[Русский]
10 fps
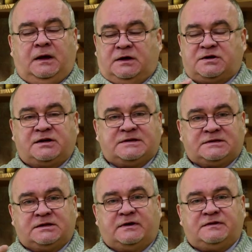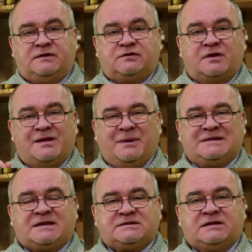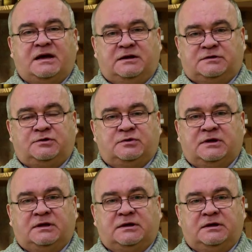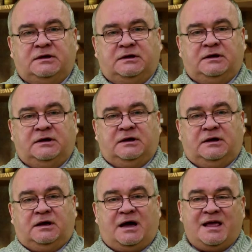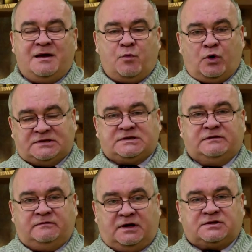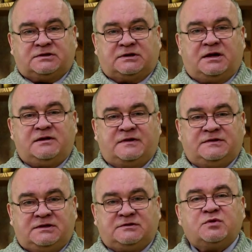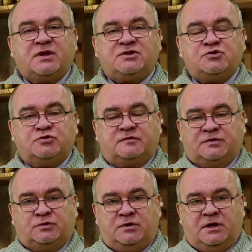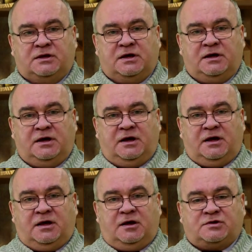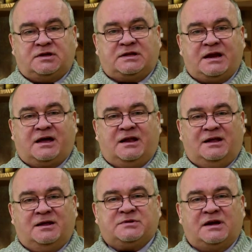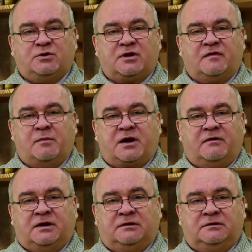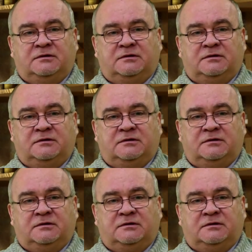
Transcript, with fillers: Жесты воздействуют на подсознание студента, а эмоции ваши, они воздействуют на чувства студента. И вот эти три канала абсолютно равноправны.